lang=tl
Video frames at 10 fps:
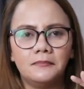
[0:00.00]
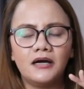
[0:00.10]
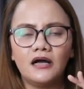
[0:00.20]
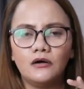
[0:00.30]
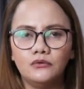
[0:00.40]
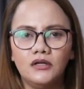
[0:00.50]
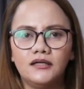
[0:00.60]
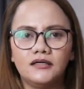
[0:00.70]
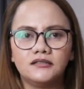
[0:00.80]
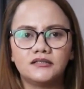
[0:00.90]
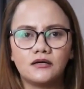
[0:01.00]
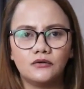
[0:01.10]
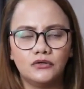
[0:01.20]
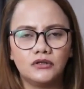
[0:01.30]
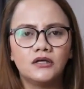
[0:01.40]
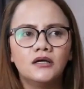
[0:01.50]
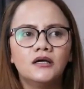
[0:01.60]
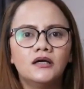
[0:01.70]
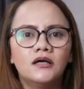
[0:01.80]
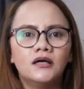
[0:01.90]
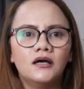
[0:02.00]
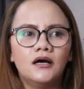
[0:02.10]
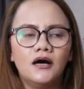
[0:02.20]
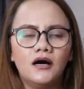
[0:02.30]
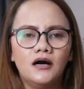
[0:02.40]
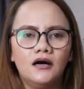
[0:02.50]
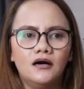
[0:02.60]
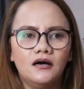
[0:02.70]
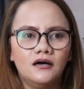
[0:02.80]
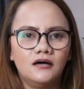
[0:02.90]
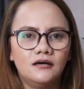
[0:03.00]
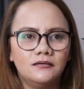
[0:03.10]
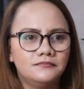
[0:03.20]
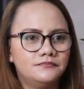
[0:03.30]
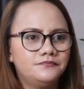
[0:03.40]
makahula ng sagot, um,